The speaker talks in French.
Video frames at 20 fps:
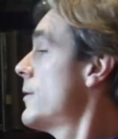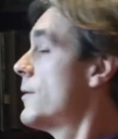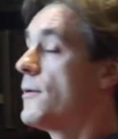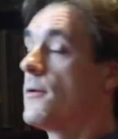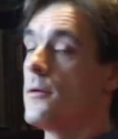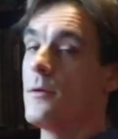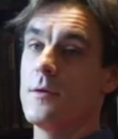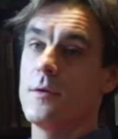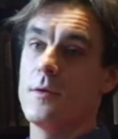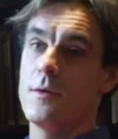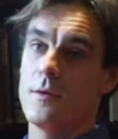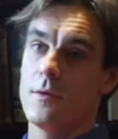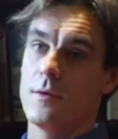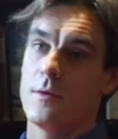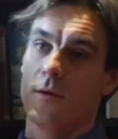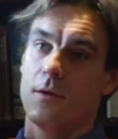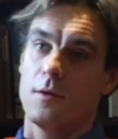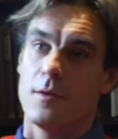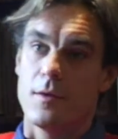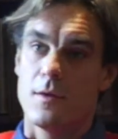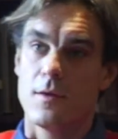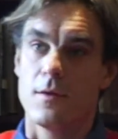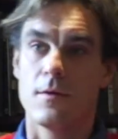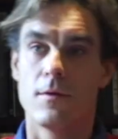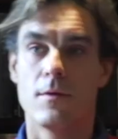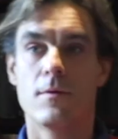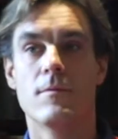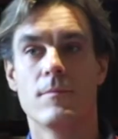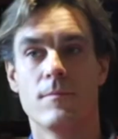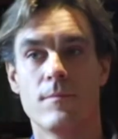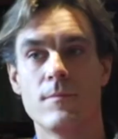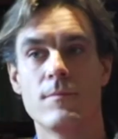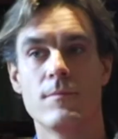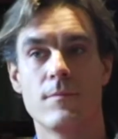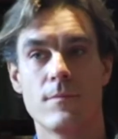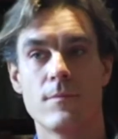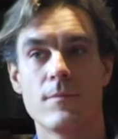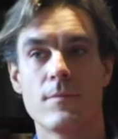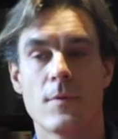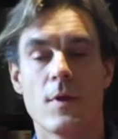Oui, c'est ça. On raconte une
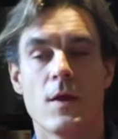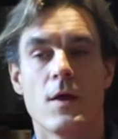histoire.